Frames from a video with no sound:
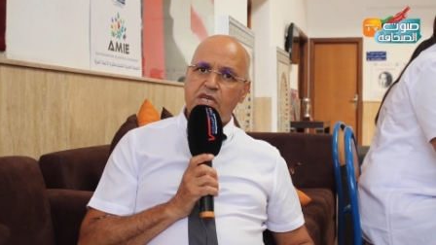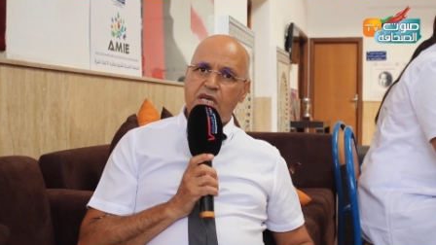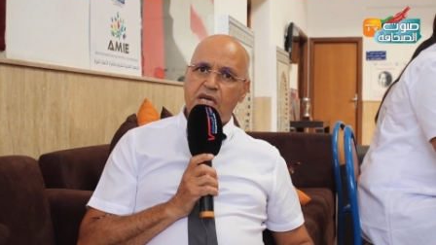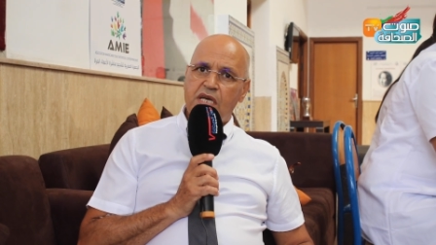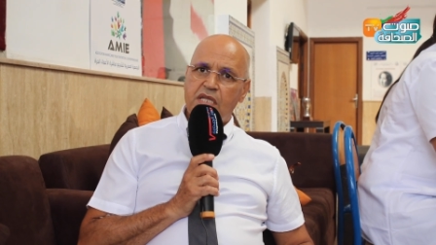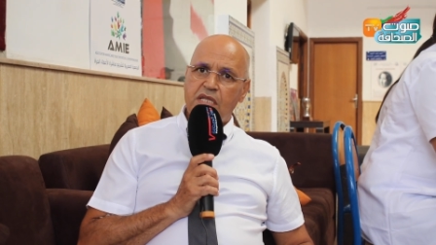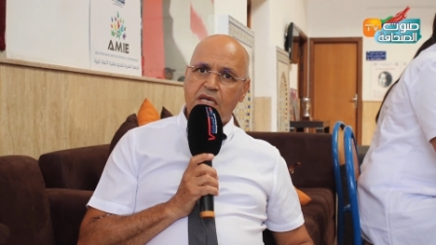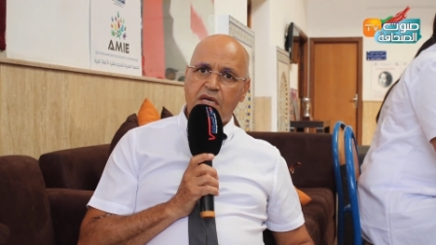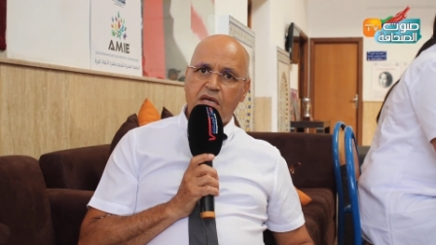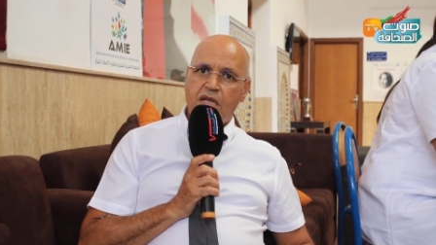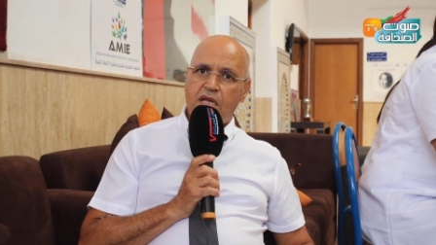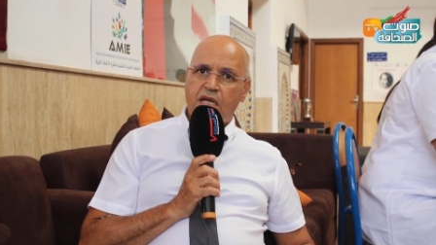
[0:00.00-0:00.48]
هي
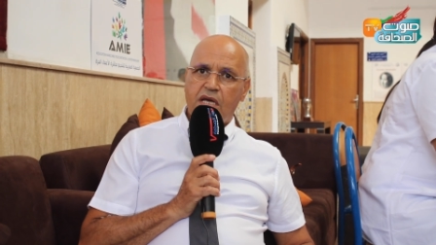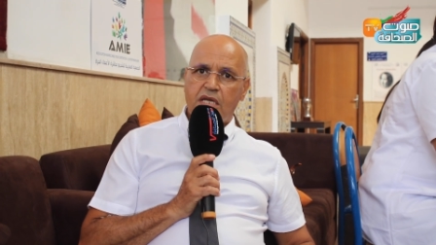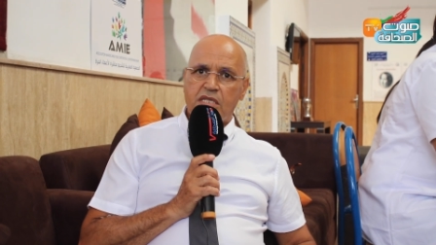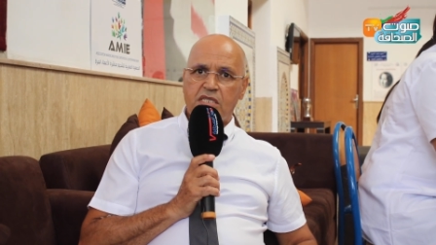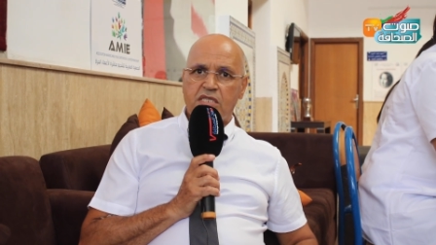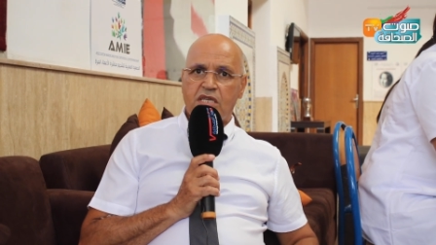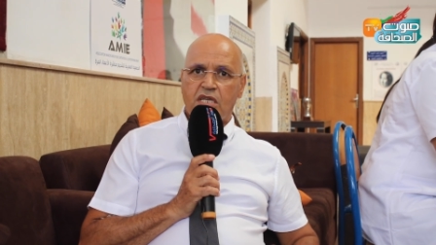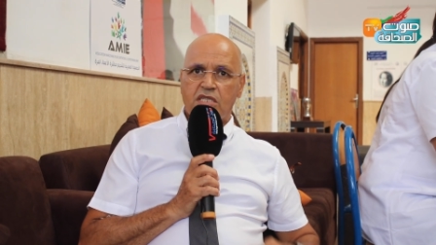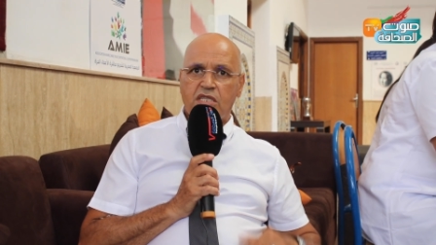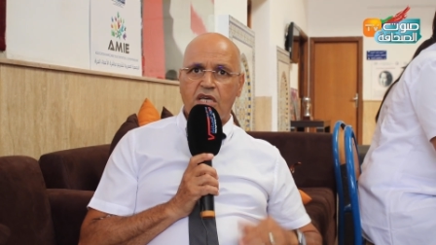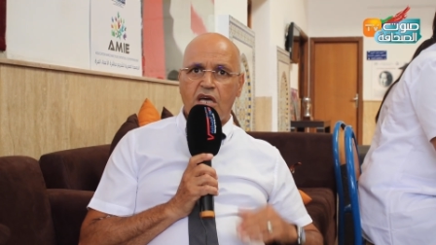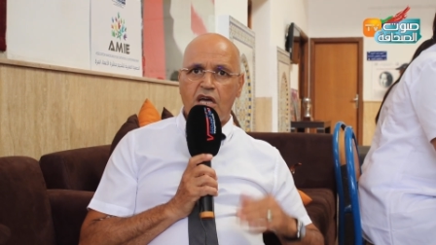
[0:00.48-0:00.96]
هذيك اللي
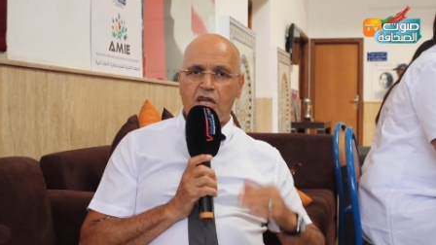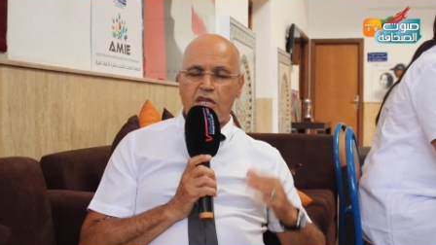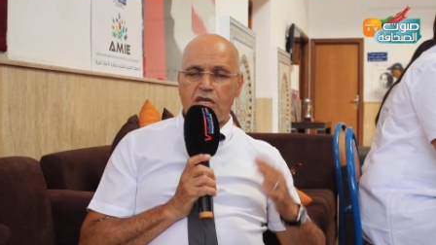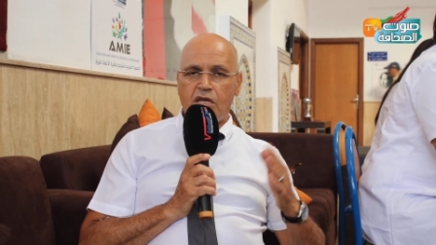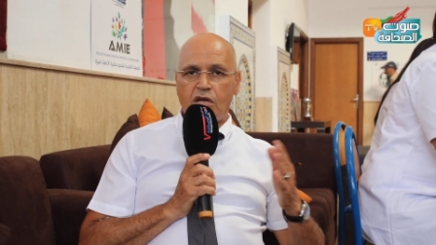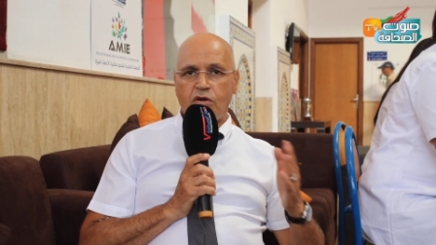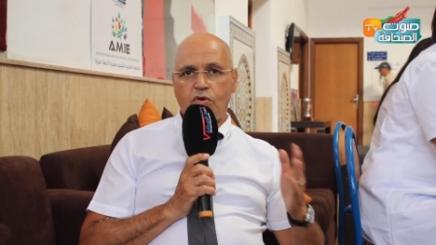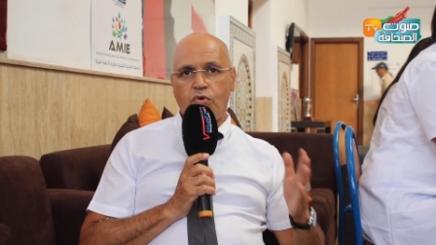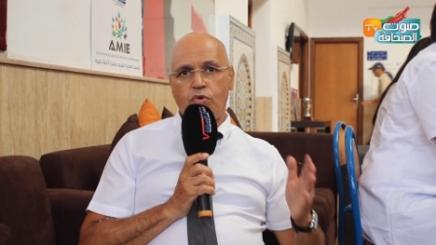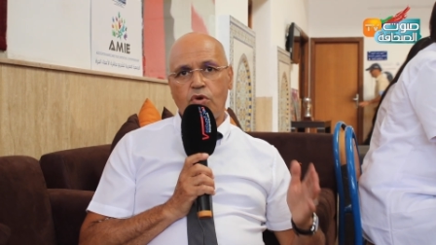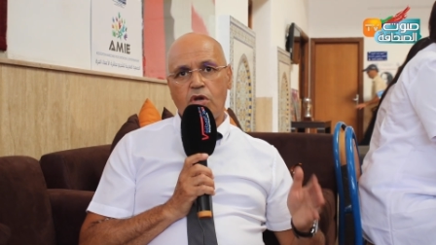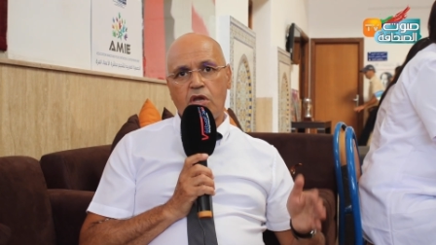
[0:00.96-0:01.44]
كتعطى ان
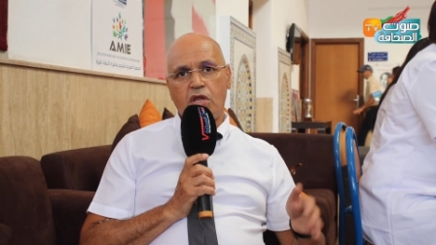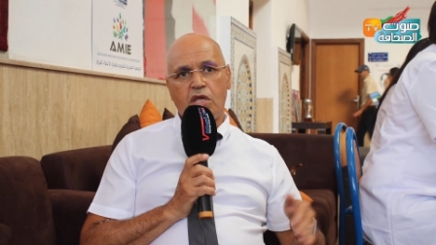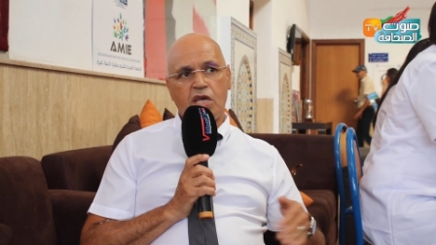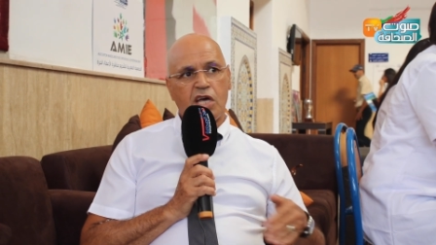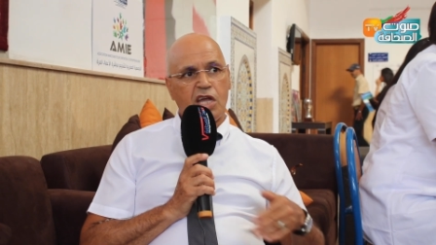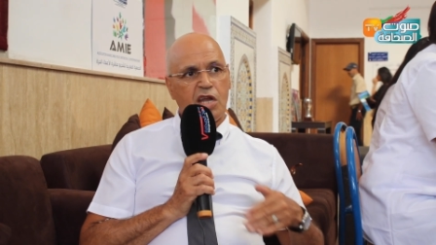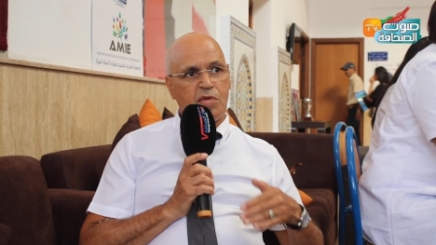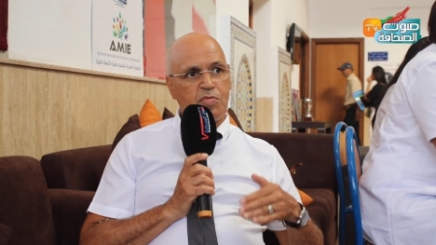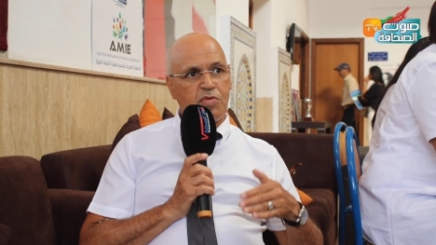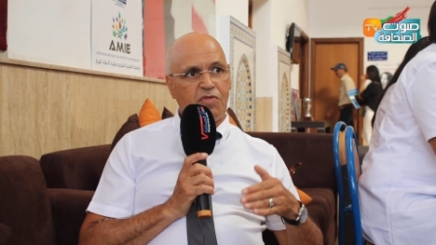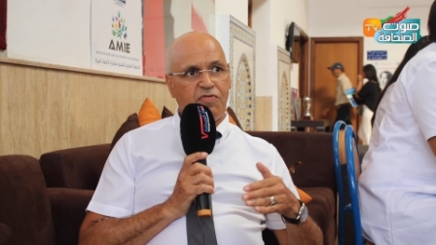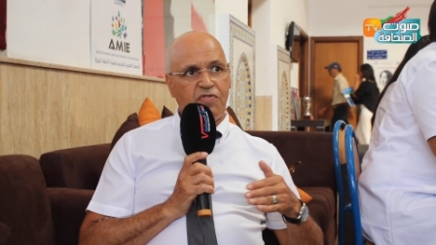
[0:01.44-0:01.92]

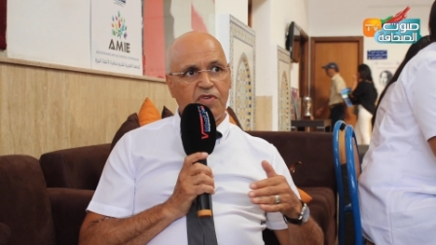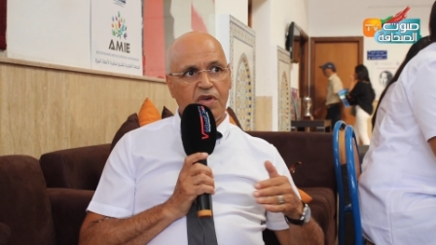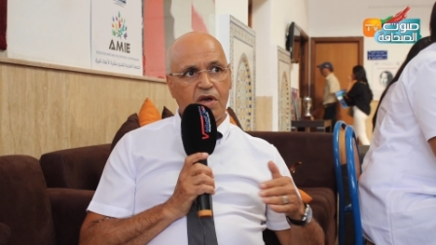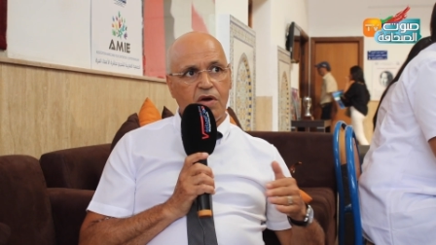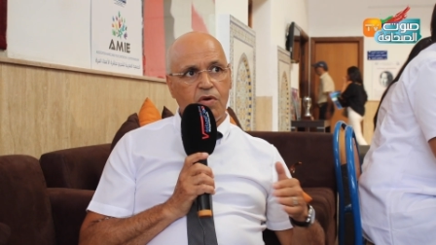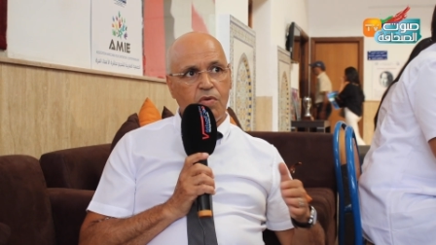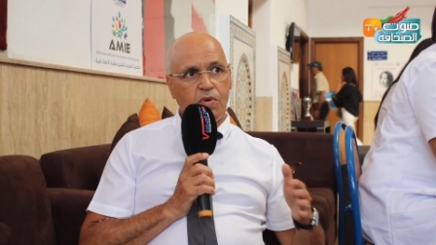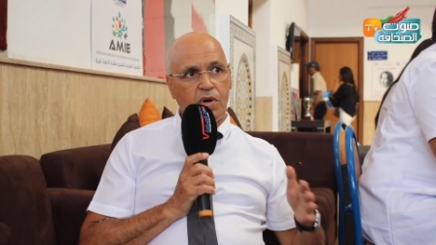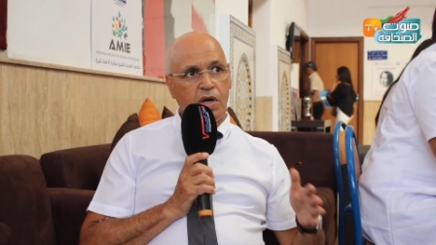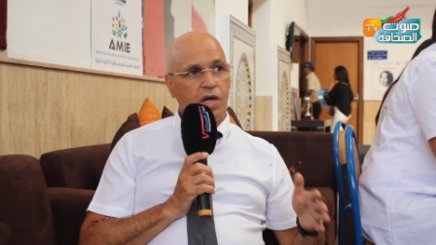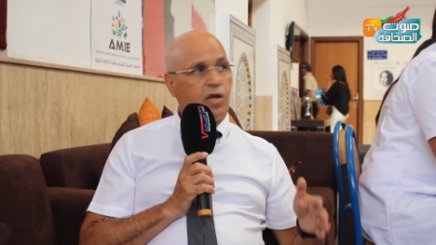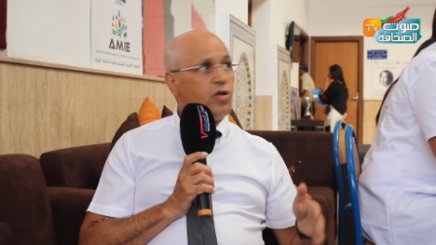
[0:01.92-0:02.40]
الكليه راه ما فيها
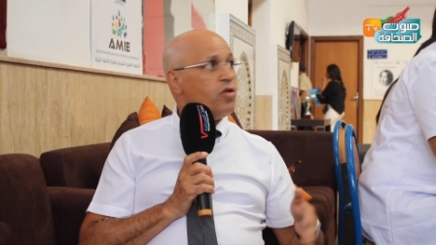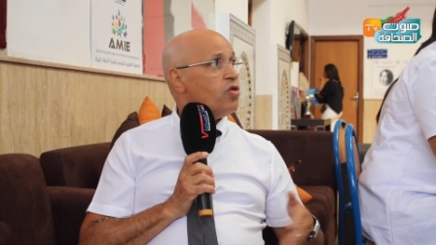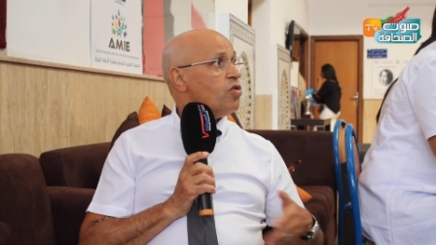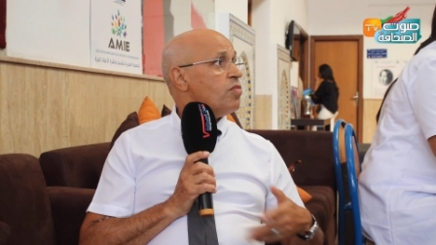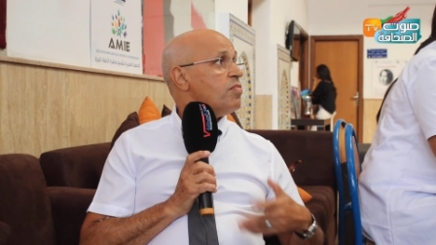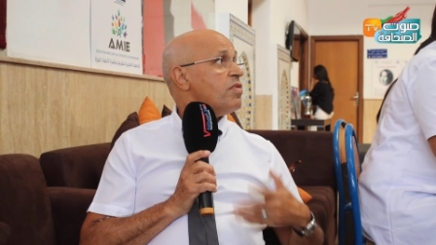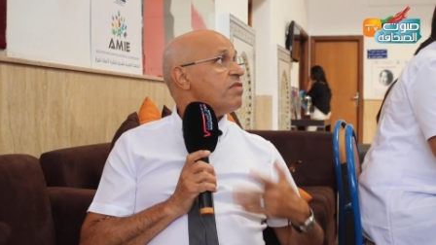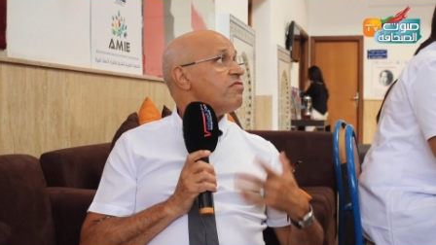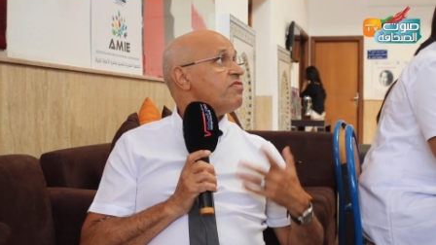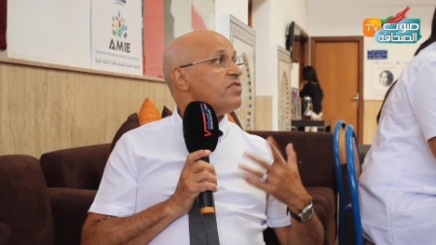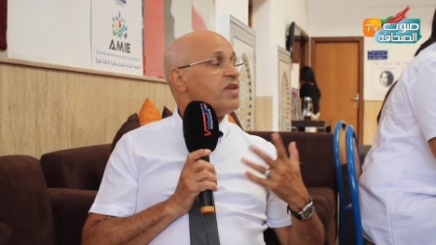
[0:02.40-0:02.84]
والو ما